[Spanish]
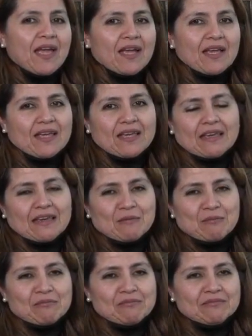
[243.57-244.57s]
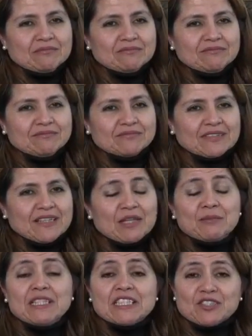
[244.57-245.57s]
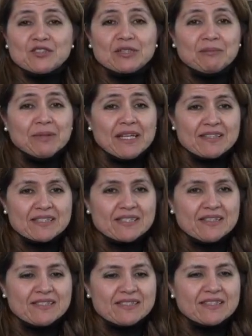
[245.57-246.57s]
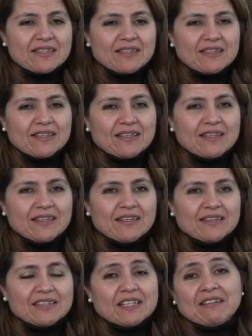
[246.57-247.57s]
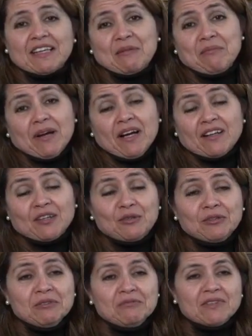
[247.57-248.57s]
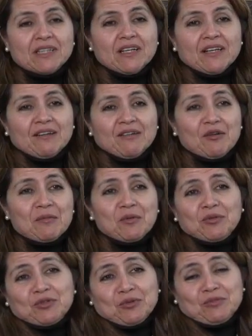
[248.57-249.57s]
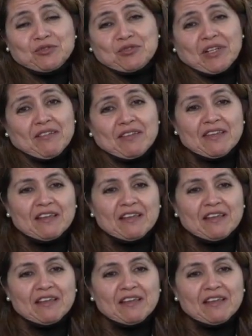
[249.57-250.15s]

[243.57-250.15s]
em, administración de empresas, eh, trabajé en banco. No me gustó mucho la vida